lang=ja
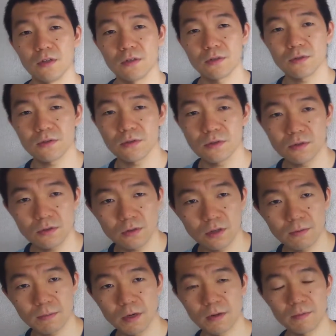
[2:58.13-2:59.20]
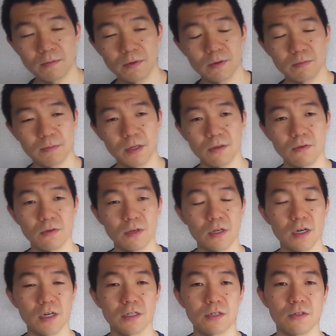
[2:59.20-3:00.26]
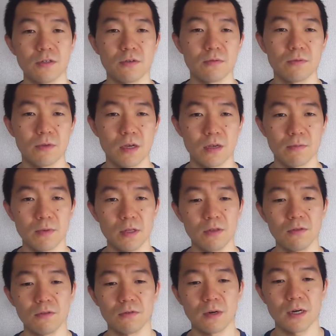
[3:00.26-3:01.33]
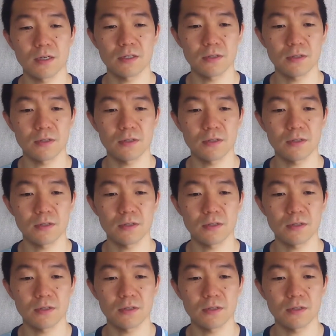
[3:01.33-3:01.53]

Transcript: そうするとやっぱりベッド以外睡、えベッドは